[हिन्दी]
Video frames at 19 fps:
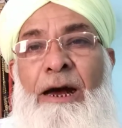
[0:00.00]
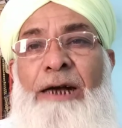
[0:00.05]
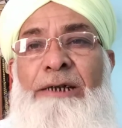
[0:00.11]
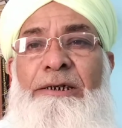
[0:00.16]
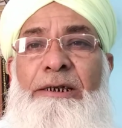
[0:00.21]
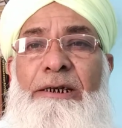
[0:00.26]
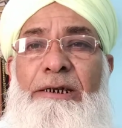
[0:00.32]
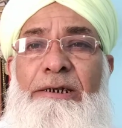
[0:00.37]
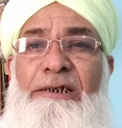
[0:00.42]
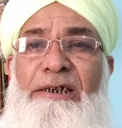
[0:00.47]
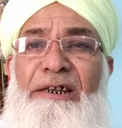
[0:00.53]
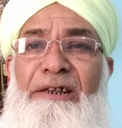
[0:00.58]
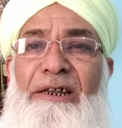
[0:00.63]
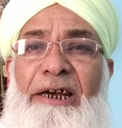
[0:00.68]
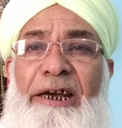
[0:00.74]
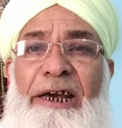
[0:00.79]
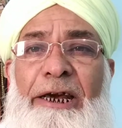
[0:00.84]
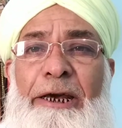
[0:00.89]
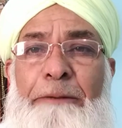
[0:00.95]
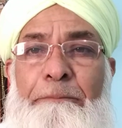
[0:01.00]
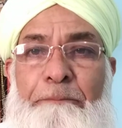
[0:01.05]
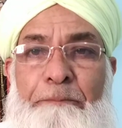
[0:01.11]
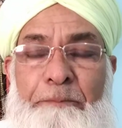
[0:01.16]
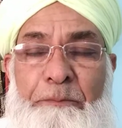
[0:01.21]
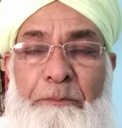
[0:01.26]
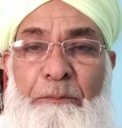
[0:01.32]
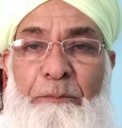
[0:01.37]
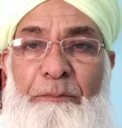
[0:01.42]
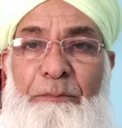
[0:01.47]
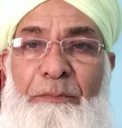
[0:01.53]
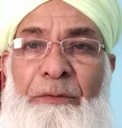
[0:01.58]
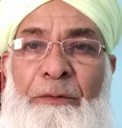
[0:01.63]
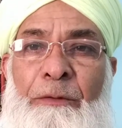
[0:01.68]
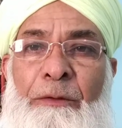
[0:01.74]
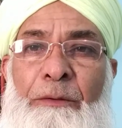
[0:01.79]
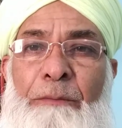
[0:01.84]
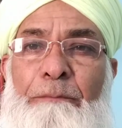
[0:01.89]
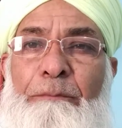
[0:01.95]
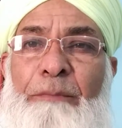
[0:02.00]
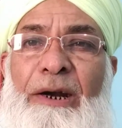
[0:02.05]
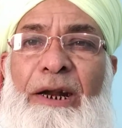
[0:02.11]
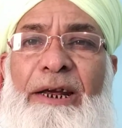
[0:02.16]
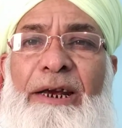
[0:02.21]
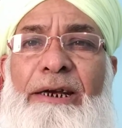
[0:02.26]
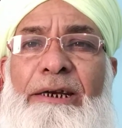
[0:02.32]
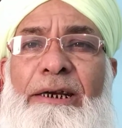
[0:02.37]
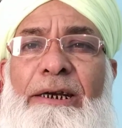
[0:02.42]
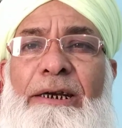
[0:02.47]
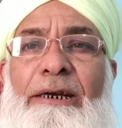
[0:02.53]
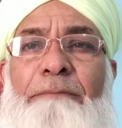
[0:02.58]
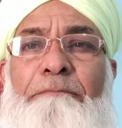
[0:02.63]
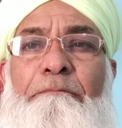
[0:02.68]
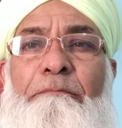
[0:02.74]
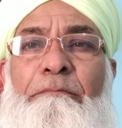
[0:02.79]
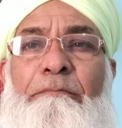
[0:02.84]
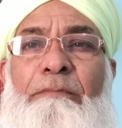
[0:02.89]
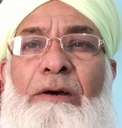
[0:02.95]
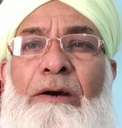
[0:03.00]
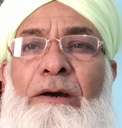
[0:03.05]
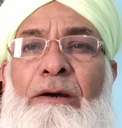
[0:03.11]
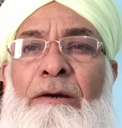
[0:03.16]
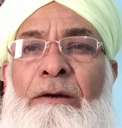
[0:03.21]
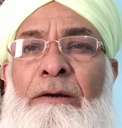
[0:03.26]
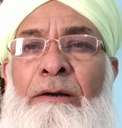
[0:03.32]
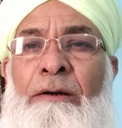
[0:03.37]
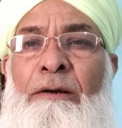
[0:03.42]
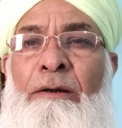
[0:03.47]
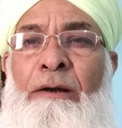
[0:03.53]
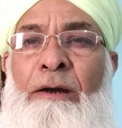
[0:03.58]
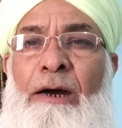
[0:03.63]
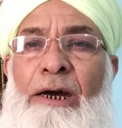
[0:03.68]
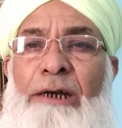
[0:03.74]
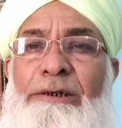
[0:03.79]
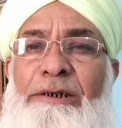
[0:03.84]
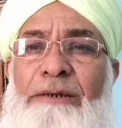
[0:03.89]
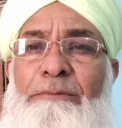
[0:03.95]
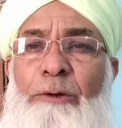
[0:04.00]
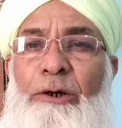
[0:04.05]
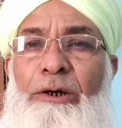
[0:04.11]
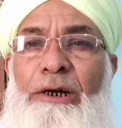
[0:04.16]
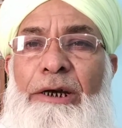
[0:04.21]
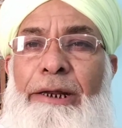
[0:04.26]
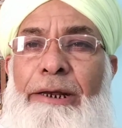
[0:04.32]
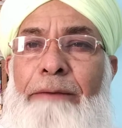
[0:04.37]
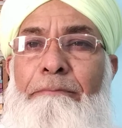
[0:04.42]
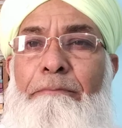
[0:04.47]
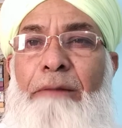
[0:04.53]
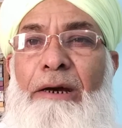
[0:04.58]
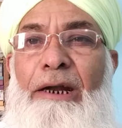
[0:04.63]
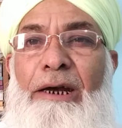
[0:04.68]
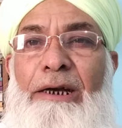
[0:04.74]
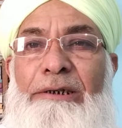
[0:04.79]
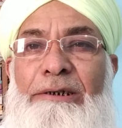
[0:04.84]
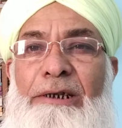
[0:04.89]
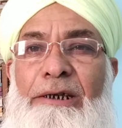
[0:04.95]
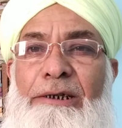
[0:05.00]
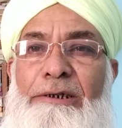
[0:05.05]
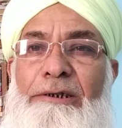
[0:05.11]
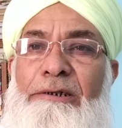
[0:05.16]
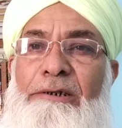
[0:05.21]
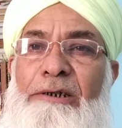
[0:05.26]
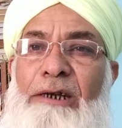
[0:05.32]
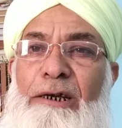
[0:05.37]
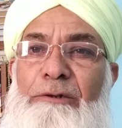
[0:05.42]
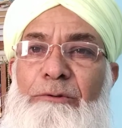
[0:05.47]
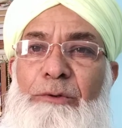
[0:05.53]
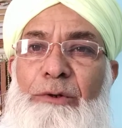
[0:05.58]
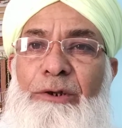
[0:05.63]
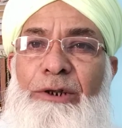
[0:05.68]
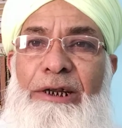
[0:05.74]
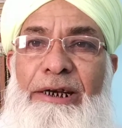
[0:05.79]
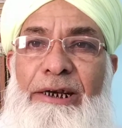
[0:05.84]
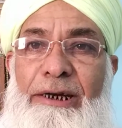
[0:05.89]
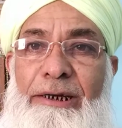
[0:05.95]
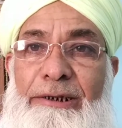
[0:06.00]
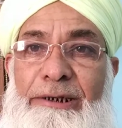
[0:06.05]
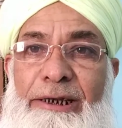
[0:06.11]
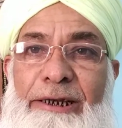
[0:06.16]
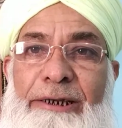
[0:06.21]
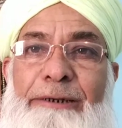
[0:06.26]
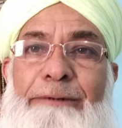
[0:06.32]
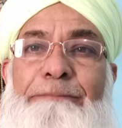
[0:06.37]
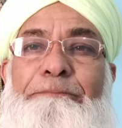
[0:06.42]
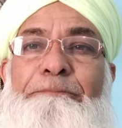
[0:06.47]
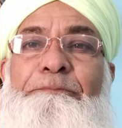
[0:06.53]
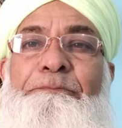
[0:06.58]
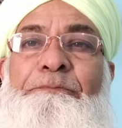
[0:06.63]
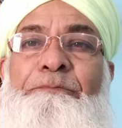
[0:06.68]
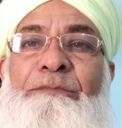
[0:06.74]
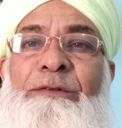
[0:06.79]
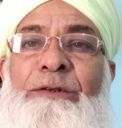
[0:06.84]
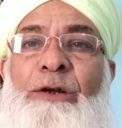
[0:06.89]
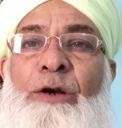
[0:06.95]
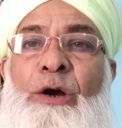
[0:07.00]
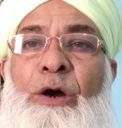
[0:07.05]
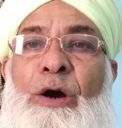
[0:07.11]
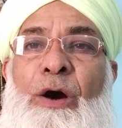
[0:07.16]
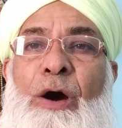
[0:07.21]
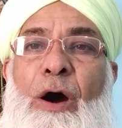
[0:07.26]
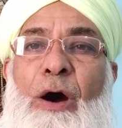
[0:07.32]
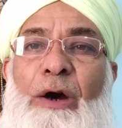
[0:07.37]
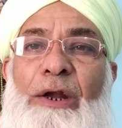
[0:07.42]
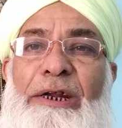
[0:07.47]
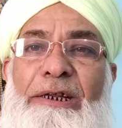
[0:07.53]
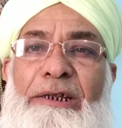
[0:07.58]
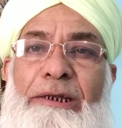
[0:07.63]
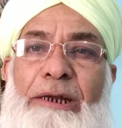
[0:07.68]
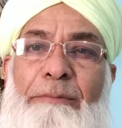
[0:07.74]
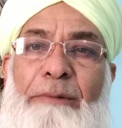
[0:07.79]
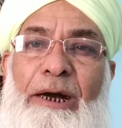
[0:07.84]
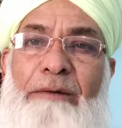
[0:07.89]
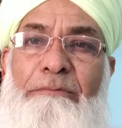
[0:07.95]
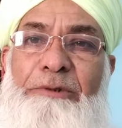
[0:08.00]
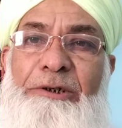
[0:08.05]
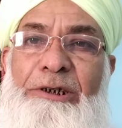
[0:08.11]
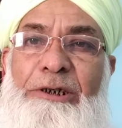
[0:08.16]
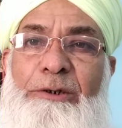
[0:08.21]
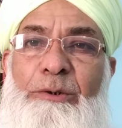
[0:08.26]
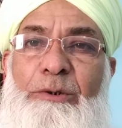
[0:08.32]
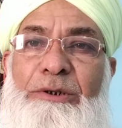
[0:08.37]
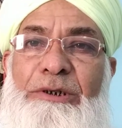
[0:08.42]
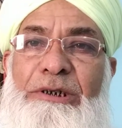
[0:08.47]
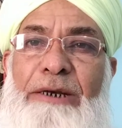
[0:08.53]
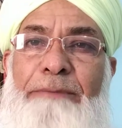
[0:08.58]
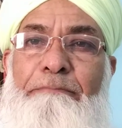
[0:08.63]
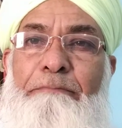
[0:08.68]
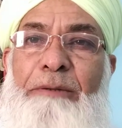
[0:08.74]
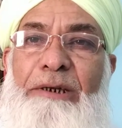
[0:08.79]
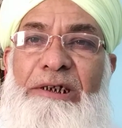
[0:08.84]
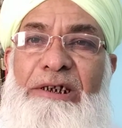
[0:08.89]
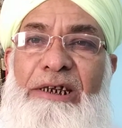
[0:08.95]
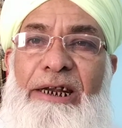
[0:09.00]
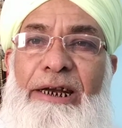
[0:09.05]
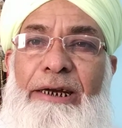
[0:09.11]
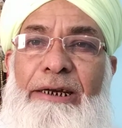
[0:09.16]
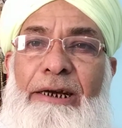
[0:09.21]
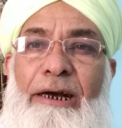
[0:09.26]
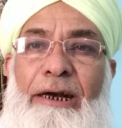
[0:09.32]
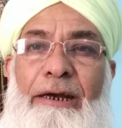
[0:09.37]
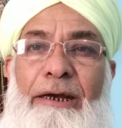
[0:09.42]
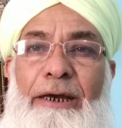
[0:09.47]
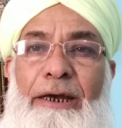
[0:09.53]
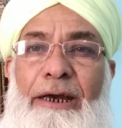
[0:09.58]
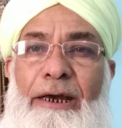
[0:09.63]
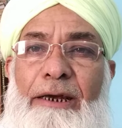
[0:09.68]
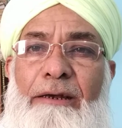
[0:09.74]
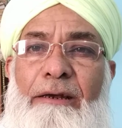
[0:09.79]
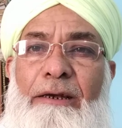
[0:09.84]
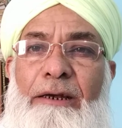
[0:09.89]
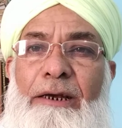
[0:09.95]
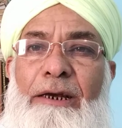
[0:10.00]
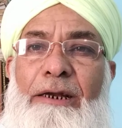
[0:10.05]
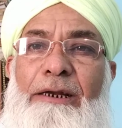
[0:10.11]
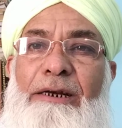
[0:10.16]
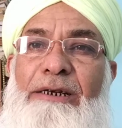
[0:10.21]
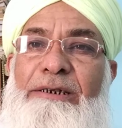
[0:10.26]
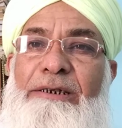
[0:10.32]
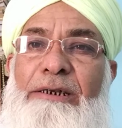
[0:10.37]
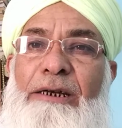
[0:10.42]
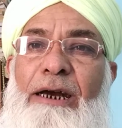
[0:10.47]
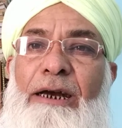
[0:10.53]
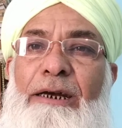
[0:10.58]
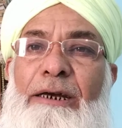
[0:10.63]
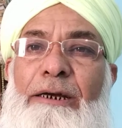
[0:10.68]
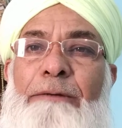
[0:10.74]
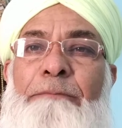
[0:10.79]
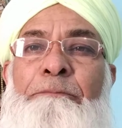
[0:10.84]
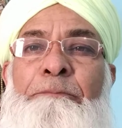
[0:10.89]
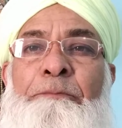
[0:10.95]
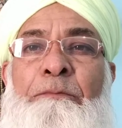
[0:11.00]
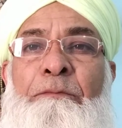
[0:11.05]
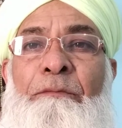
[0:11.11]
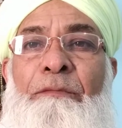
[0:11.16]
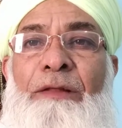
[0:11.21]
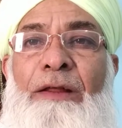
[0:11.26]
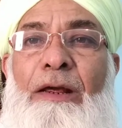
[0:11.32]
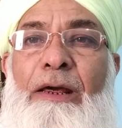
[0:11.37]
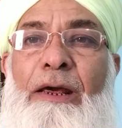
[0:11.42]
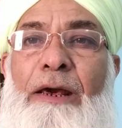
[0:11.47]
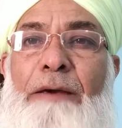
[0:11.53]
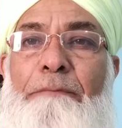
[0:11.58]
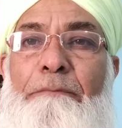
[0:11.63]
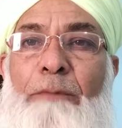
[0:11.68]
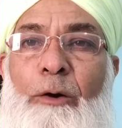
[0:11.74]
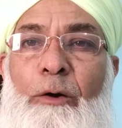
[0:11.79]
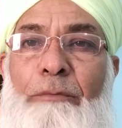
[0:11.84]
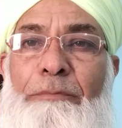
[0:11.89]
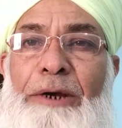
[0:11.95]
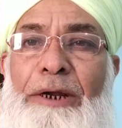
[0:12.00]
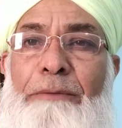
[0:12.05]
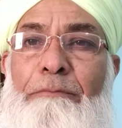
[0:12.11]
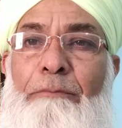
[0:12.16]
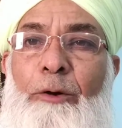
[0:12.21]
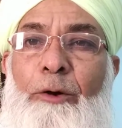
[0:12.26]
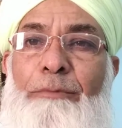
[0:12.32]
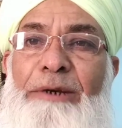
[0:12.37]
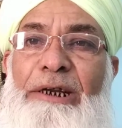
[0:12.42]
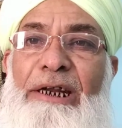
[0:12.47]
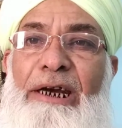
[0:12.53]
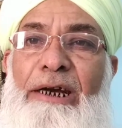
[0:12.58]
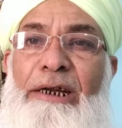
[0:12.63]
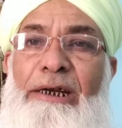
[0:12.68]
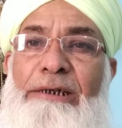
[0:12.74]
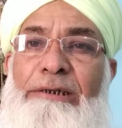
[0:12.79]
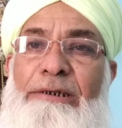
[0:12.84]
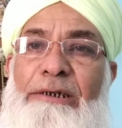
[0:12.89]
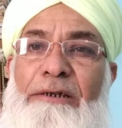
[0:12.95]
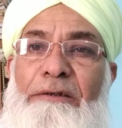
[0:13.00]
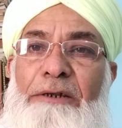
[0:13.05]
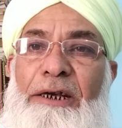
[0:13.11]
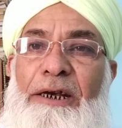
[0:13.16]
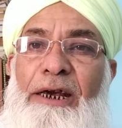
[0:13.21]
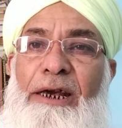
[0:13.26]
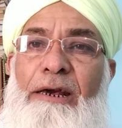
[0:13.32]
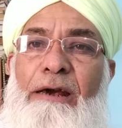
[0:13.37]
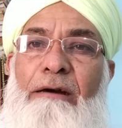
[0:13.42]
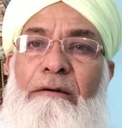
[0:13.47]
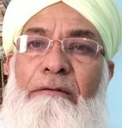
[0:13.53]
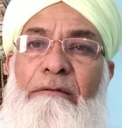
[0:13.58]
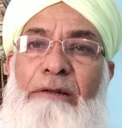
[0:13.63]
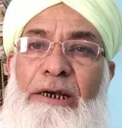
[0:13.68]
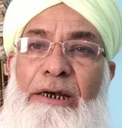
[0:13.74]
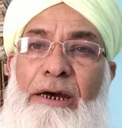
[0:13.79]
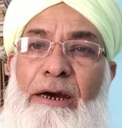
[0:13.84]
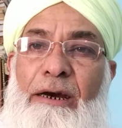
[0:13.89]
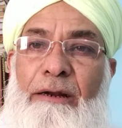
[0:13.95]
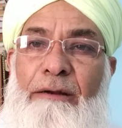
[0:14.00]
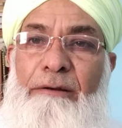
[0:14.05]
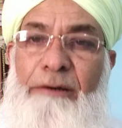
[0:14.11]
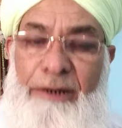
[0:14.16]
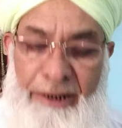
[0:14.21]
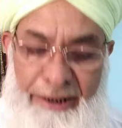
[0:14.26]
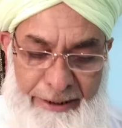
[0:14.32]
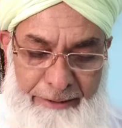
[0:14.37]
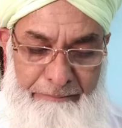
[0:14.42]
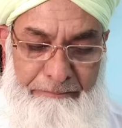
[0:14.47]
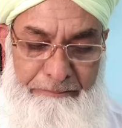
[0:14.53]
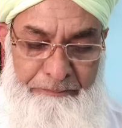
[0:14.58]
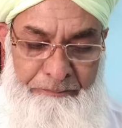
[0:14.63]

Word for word: आज की ज़िंदगी बड़े ही अजीब व गरीब मनाजिर इंसान को दिखाती है और इन तमाम चीज़ों से बचने का एक ही रास्ता है कि मोमिन मोमिनाना ज़िंदगी अख्तियार करे